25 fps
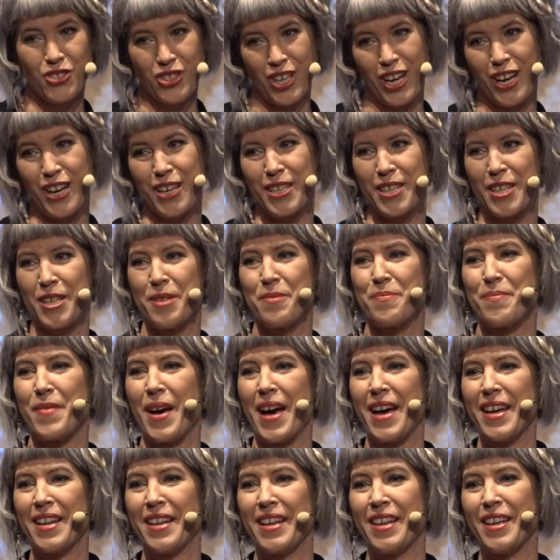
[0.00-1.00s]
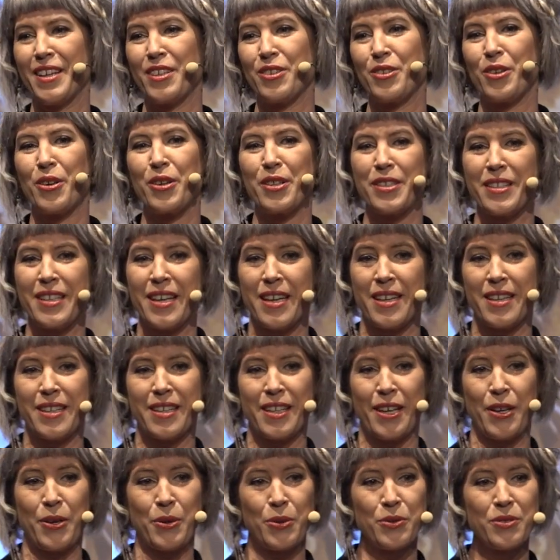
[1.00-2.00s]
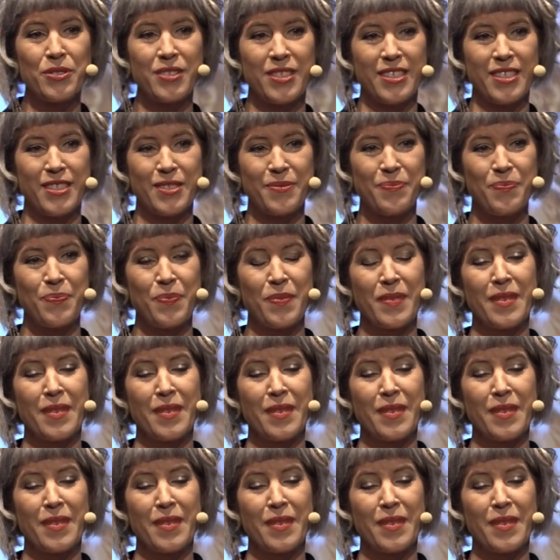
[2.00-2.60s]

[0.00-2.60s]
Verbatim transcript: Shari, meine neunjährige Hündin.